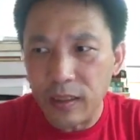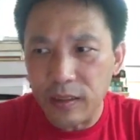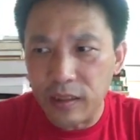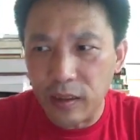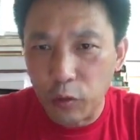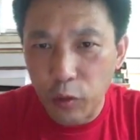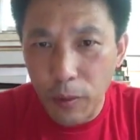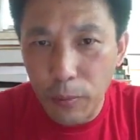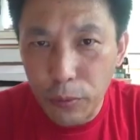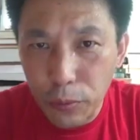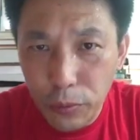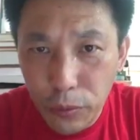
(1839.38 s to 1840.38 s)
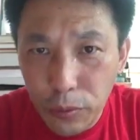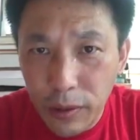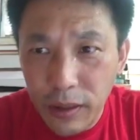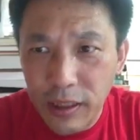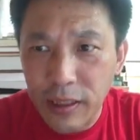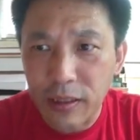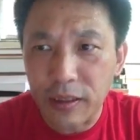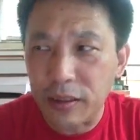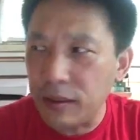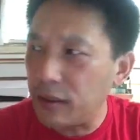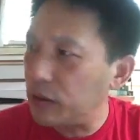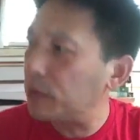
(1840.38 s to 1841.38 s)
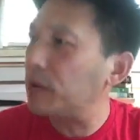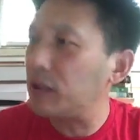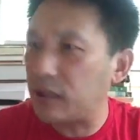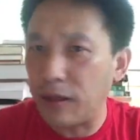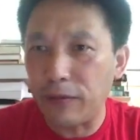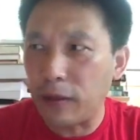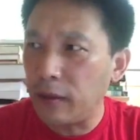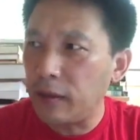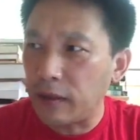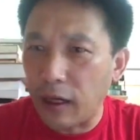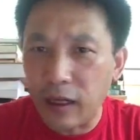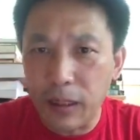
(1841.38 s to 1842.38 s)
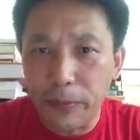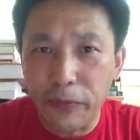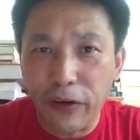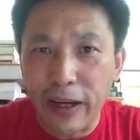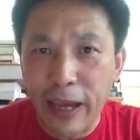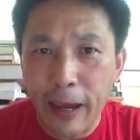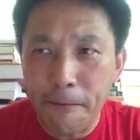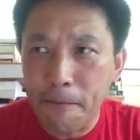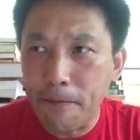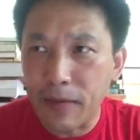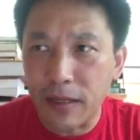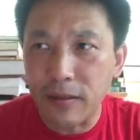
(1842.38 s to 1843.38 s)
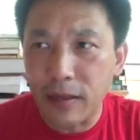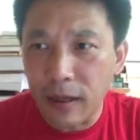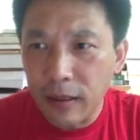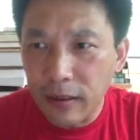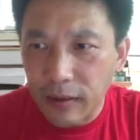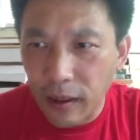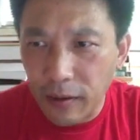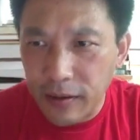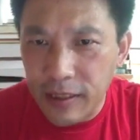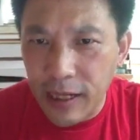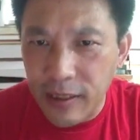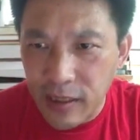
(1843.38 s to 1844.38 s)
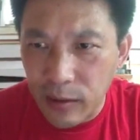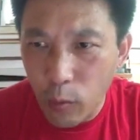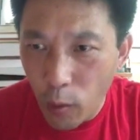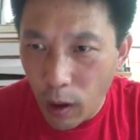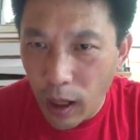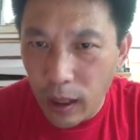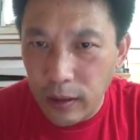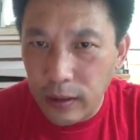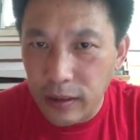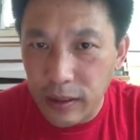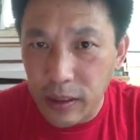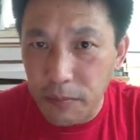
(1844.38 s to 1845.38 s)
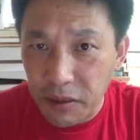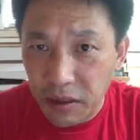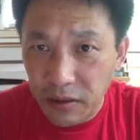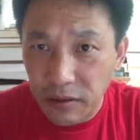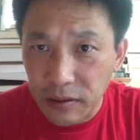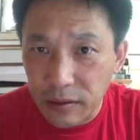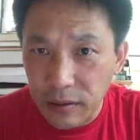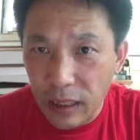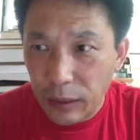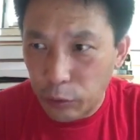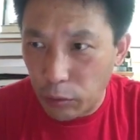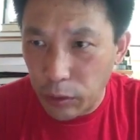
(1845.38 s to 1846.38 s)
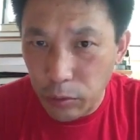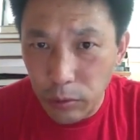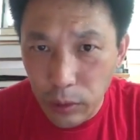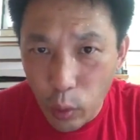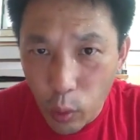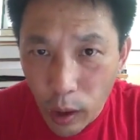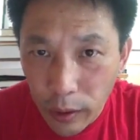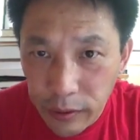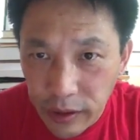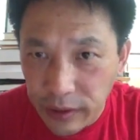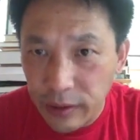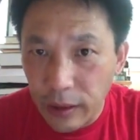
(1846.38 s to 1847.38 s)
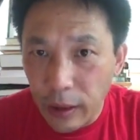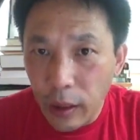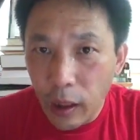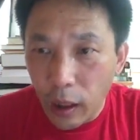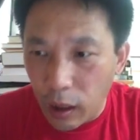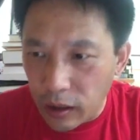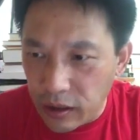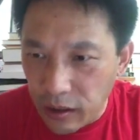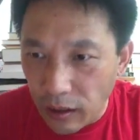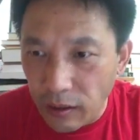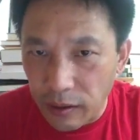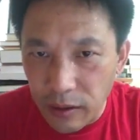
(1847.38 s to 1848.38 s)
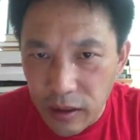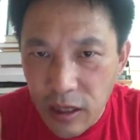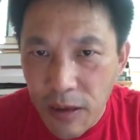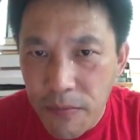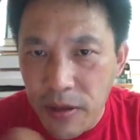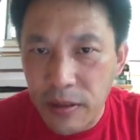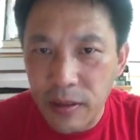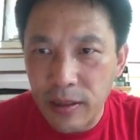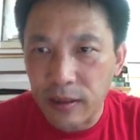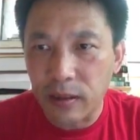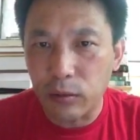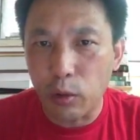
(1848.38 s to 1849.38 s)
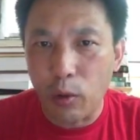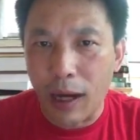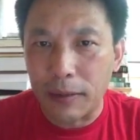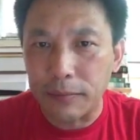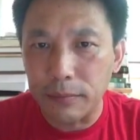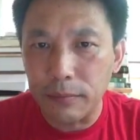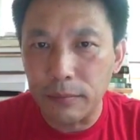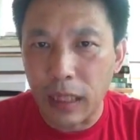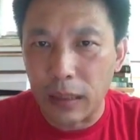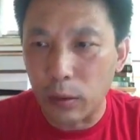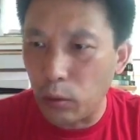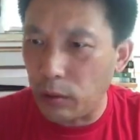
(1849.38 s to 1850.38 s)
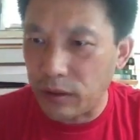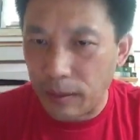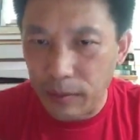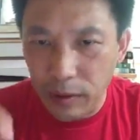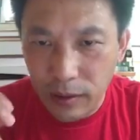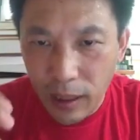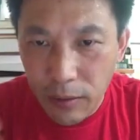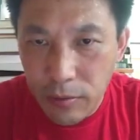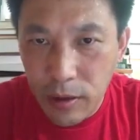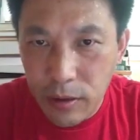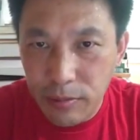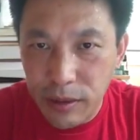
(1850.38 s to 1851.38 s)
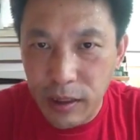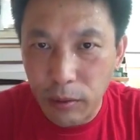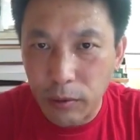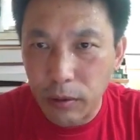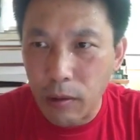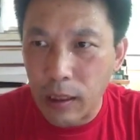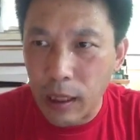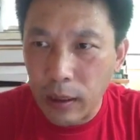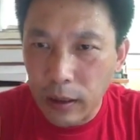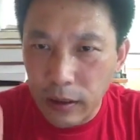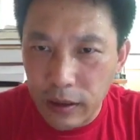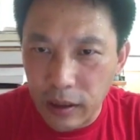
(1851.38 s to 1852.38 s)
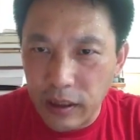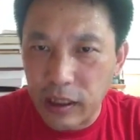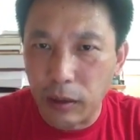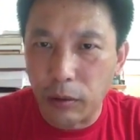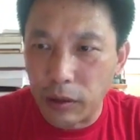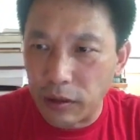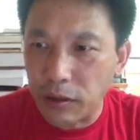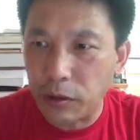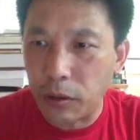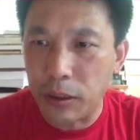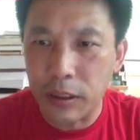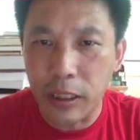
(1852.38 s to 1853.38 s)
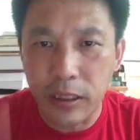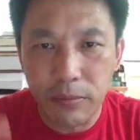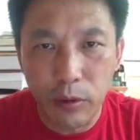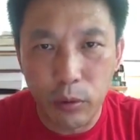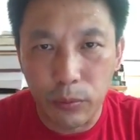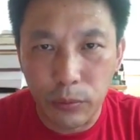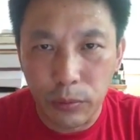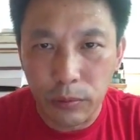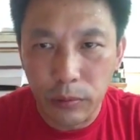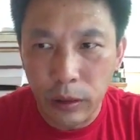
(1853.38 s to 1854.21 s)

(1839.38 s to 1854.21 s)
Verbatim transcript: 请川普总统做一个见证人，做第三方，他可以不发言，但是呢，他要见证我习近平啊，作为中国的皇帝和香港的臣民之间的这个对话啊。如果咱们能谈出点什么结果的话呢，这个结果要向全世界人民公布，